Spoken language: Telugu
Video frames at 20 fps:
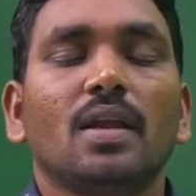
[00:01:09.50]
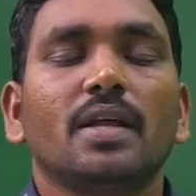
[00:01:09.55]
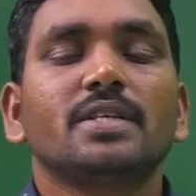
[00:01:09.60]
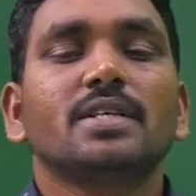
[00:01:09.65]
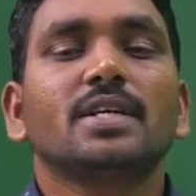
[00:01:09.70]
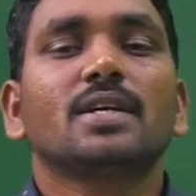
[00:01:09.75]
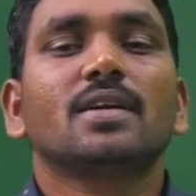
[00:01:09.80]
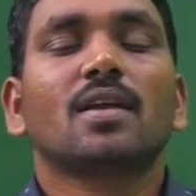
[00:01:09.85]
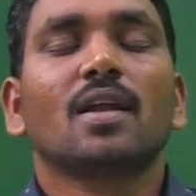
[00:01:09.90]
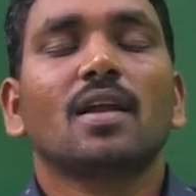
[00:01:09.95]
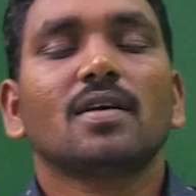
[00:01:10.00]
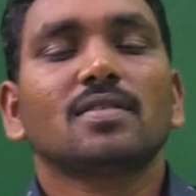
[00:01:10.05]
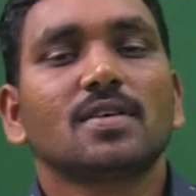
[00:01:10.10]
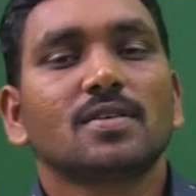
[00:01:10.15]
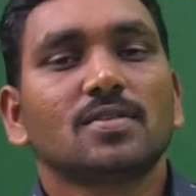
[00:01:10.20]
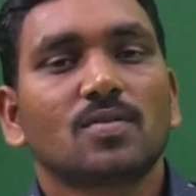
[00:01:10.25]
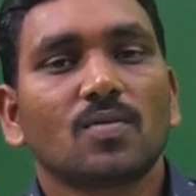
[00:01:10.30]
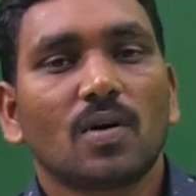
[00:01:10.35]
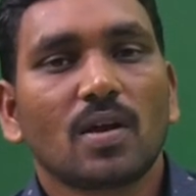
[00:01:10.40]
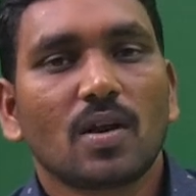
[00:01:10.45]
లెజెండ్
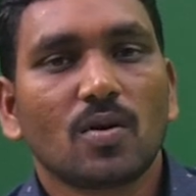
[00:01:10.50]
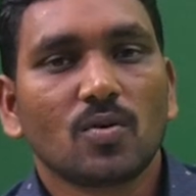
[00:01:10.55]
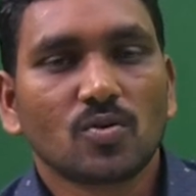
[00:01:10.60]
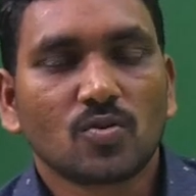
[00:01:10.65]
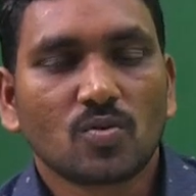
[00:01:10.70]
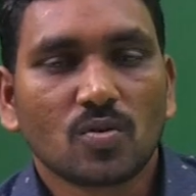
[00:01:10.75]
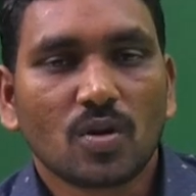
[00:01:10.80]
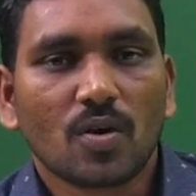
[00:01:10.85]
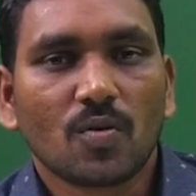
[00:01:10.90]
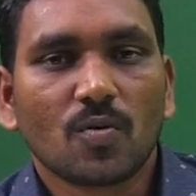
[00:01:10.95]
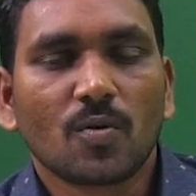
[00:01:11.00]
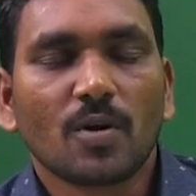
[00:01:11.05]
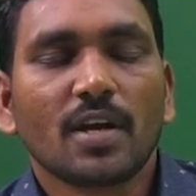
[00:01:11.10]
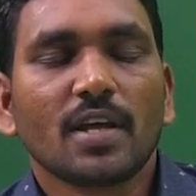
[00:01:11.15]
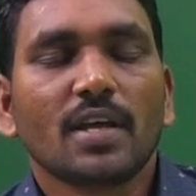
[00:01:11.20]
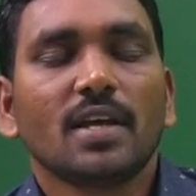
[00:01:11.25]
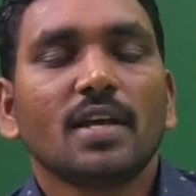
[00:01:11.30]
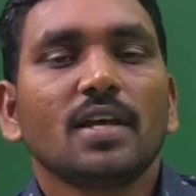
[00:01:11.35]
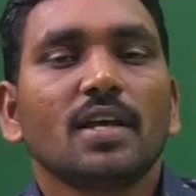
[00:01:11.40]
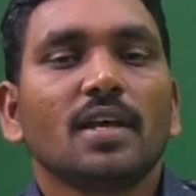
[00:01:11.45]
క్లాసెస్ ద్వారా
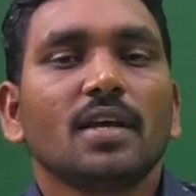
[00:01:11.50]
వస్తున్నటువంటి